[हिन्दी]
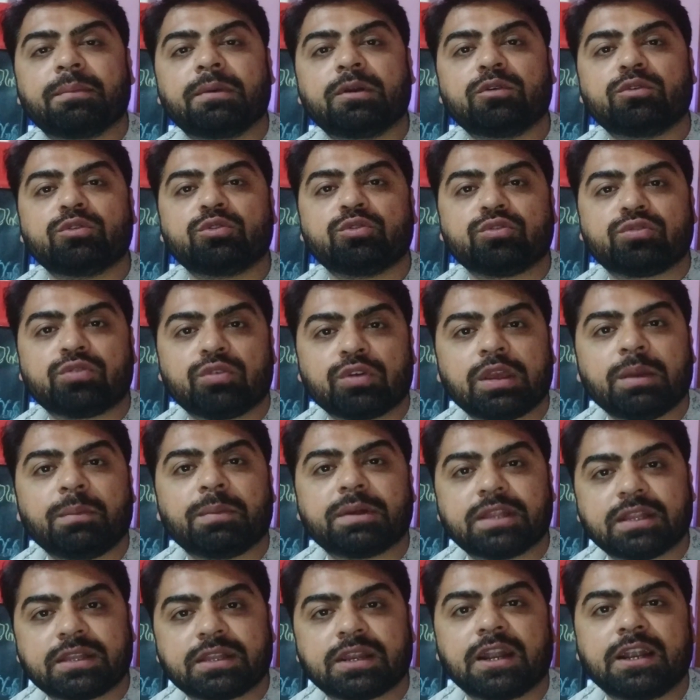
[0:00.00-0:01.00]
में दूसरों की
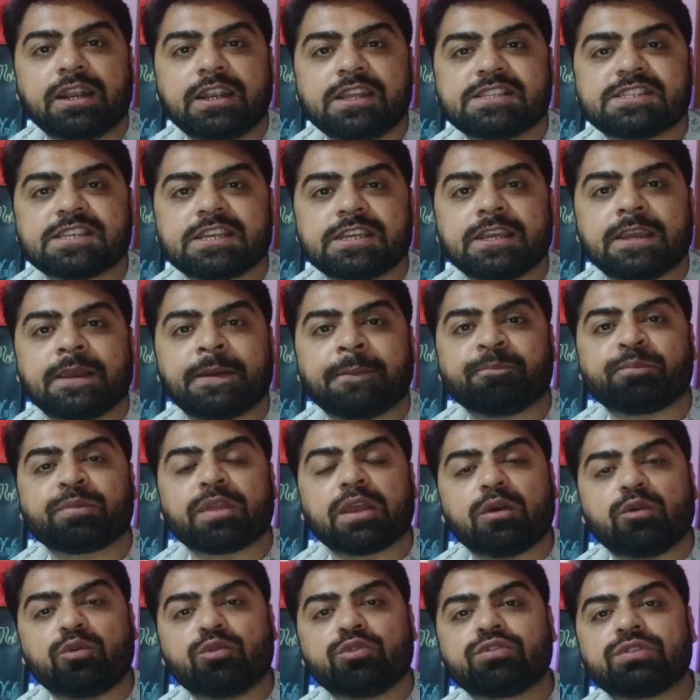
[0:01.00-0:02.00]
मदद करनी चाहिए
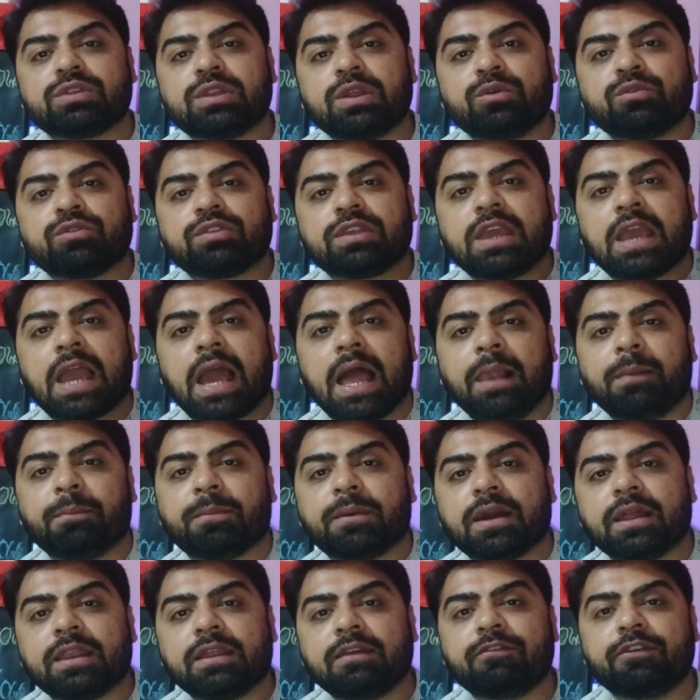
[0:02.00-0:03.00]
उसने उसकी हेल्प
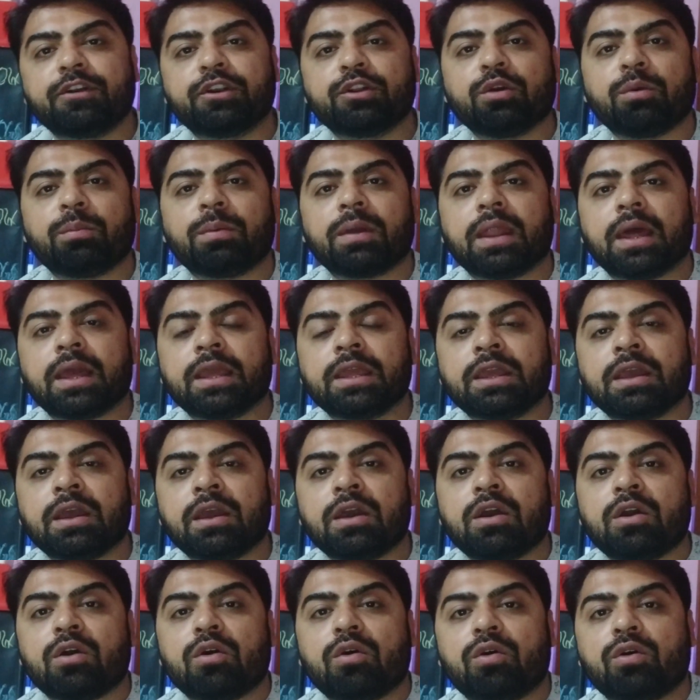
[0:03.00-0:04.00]
करी वीडियो बनाई
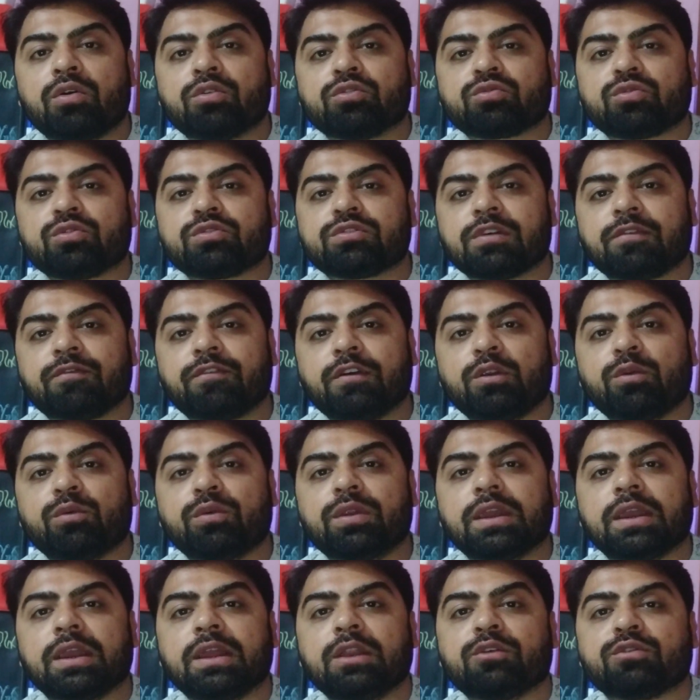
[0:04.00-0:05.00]
और उसको सफल
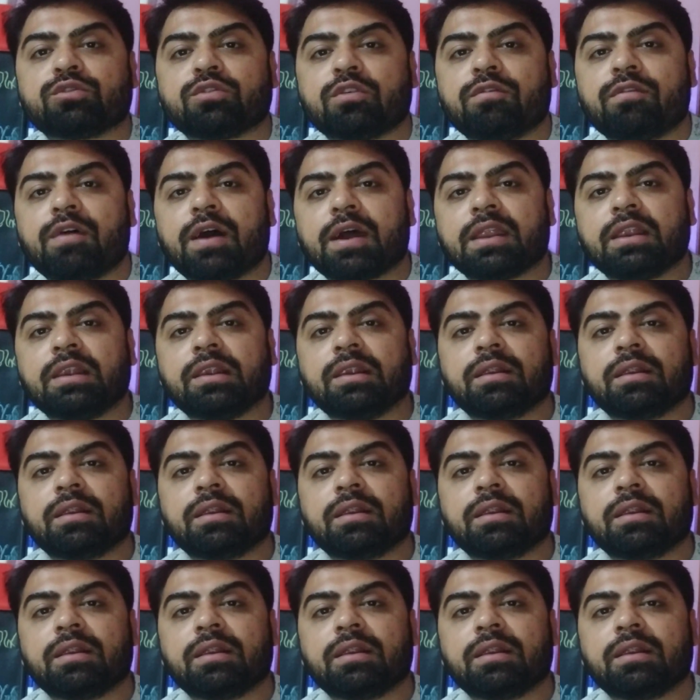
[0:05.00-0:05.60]
होने के लिए उसको वायरल